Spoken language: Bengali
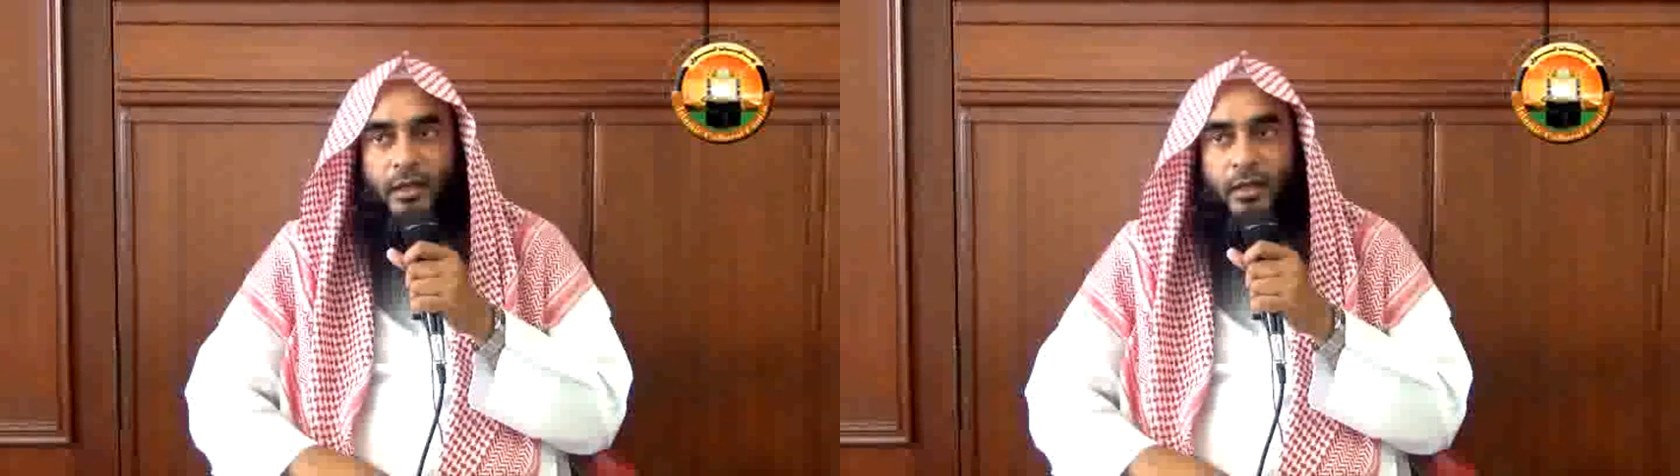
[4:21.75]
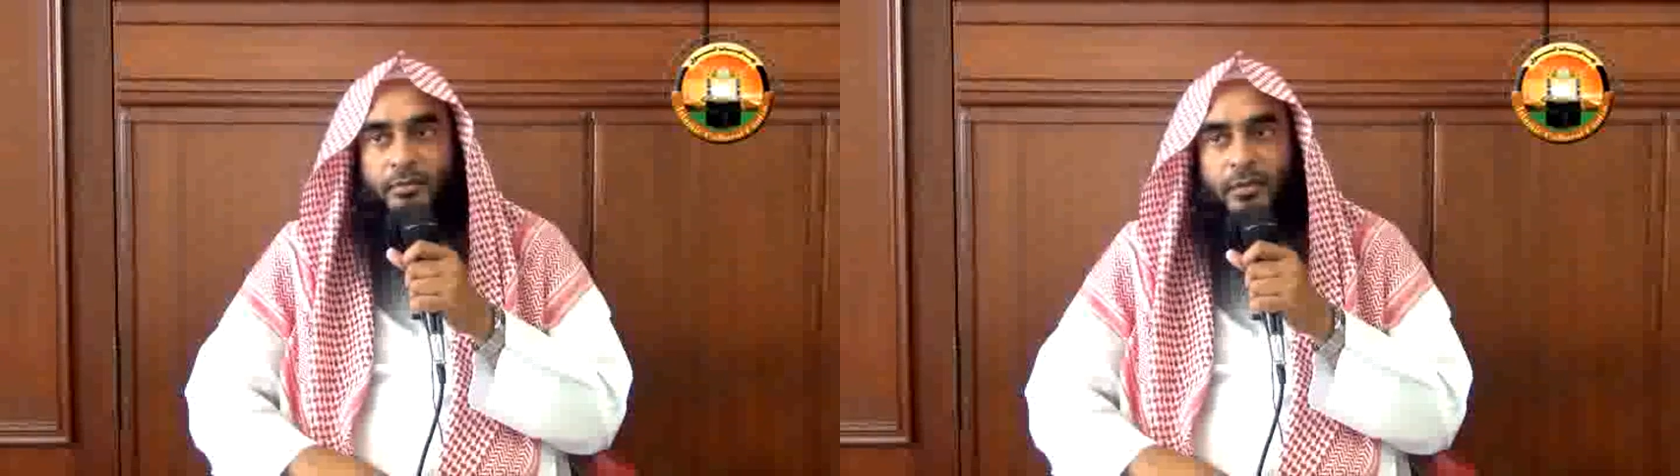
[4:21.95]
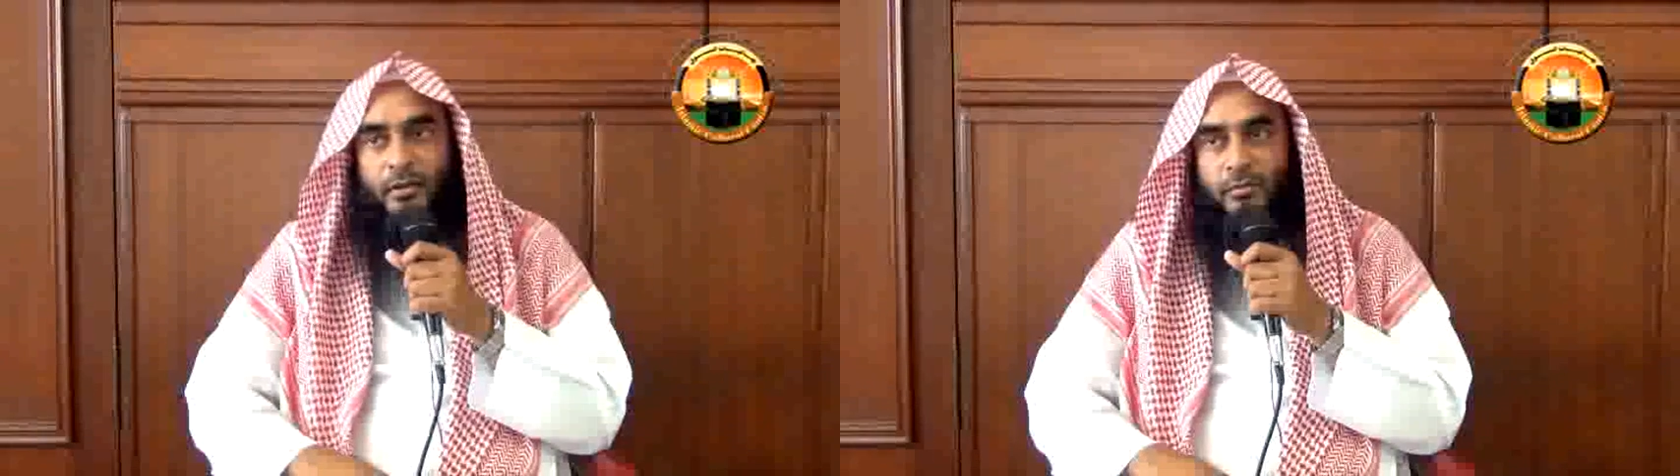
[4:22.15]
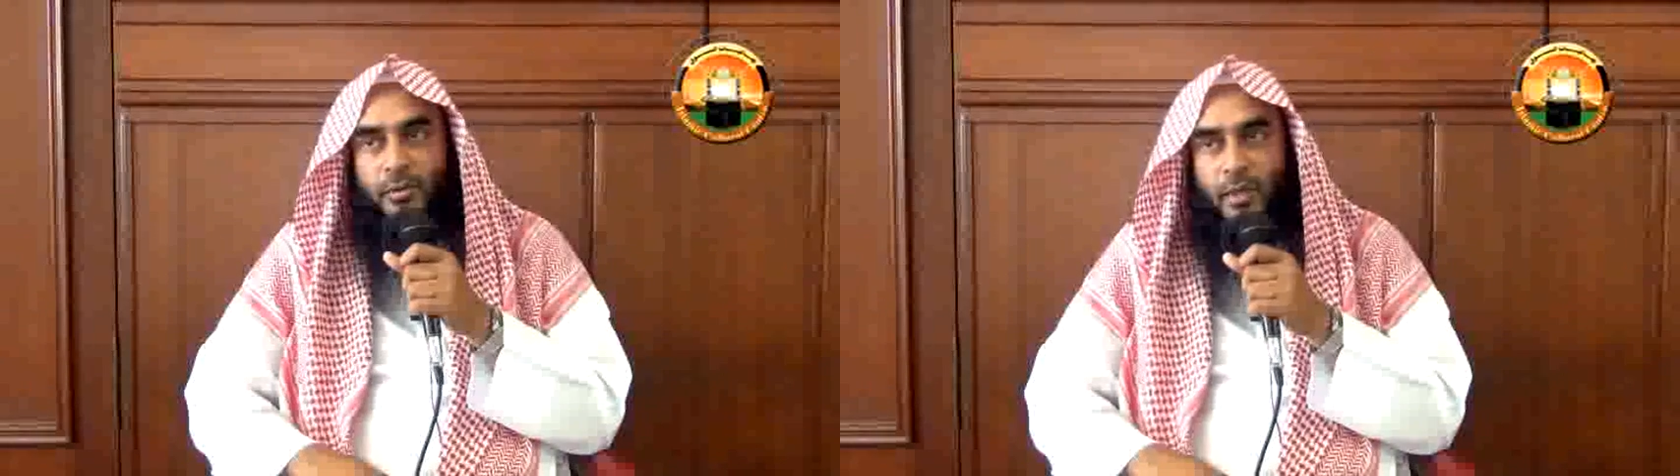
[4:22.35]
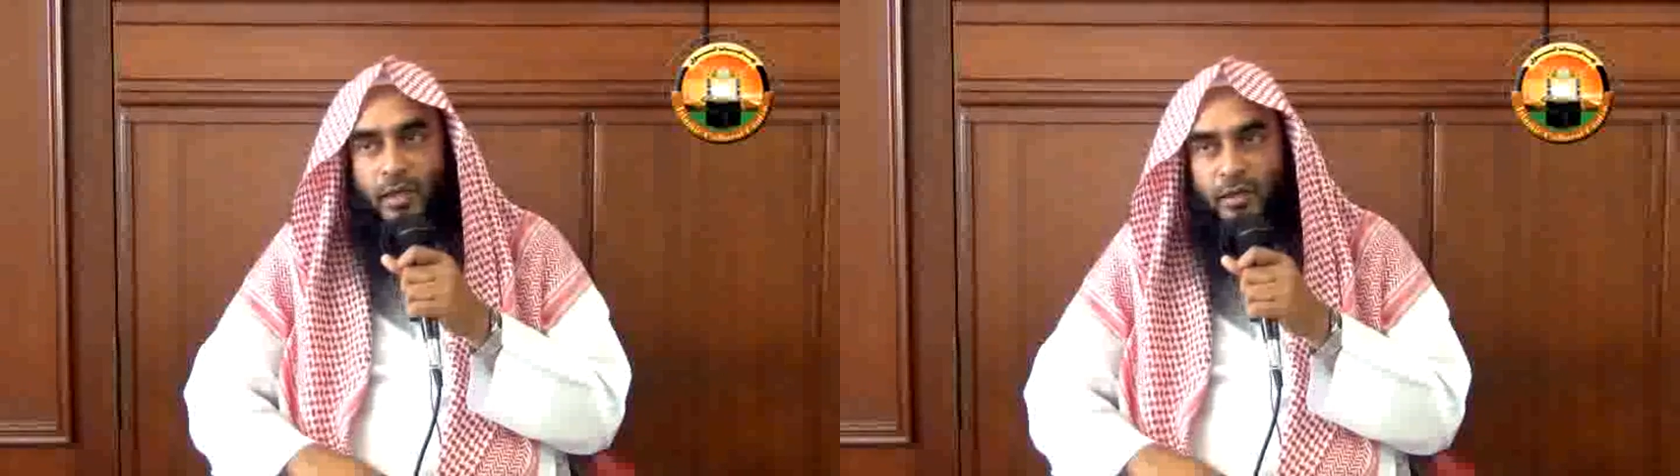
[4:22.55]
আল্লাহ পাক
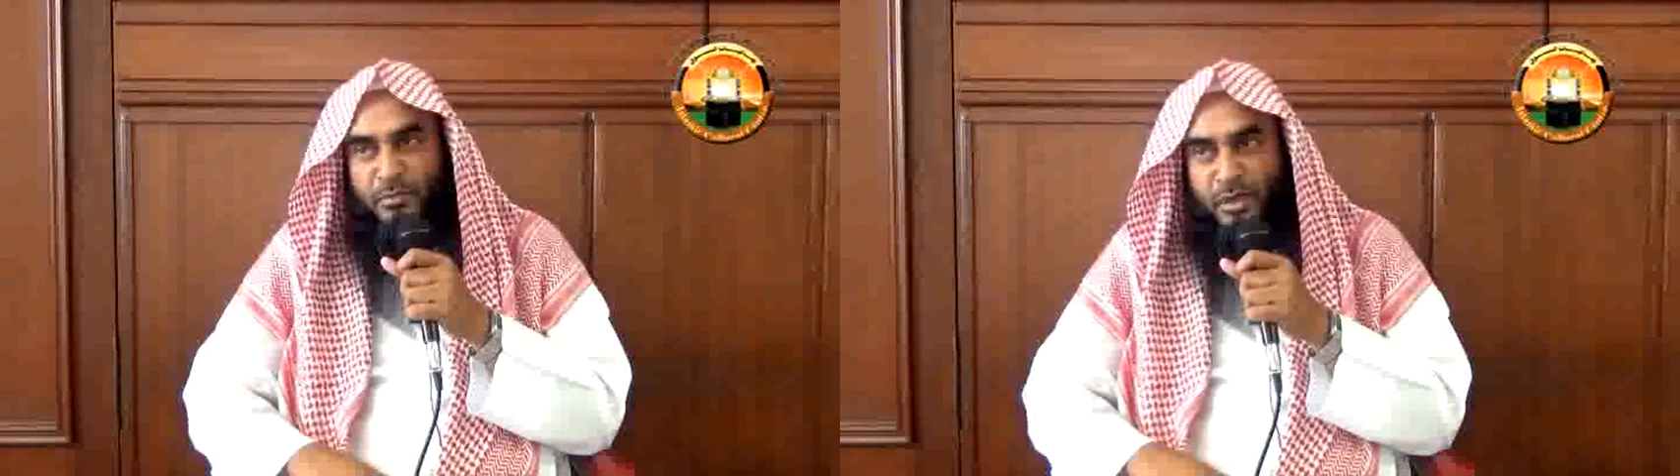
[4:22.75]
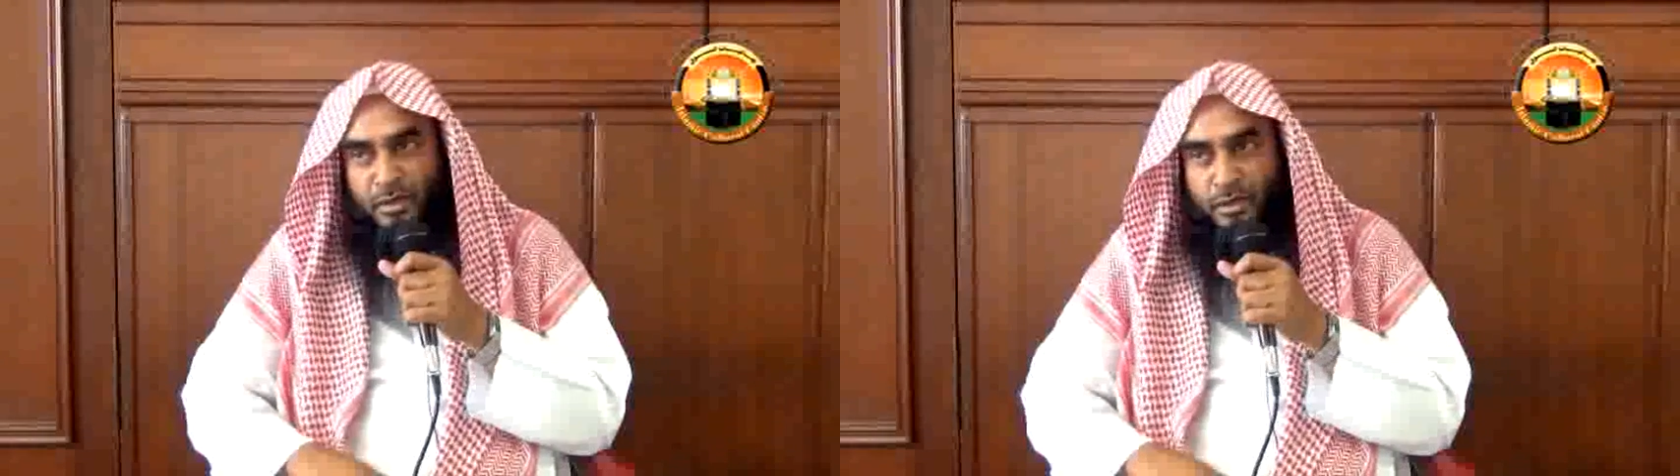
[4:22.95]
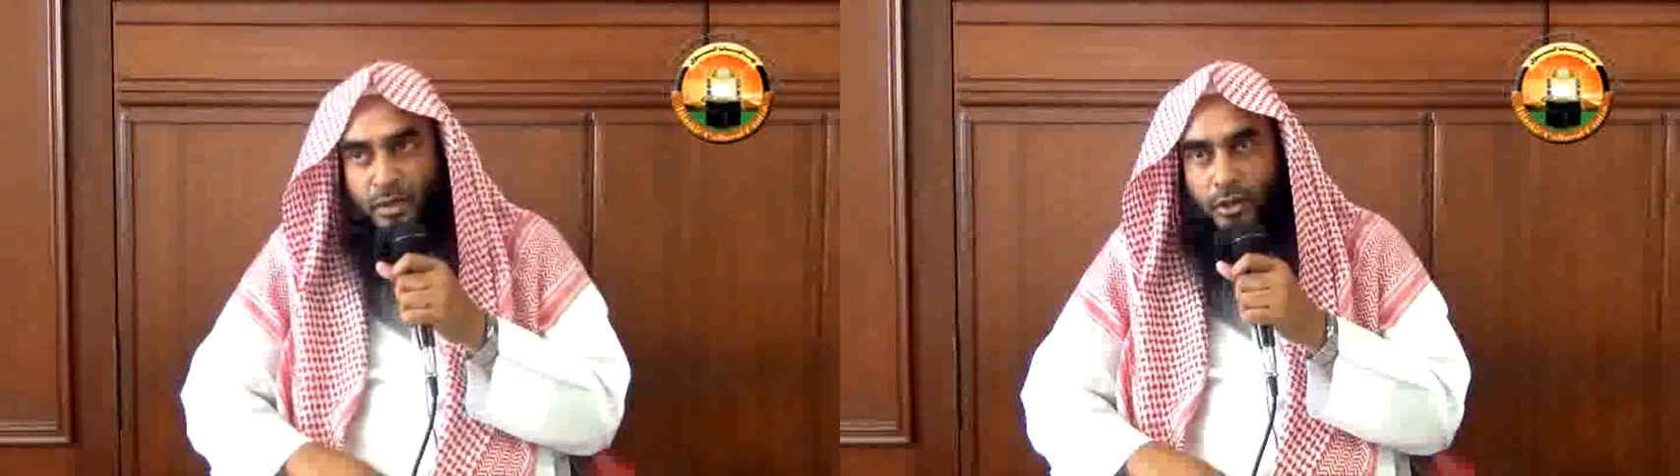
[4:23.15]
রব্বুল আলমিন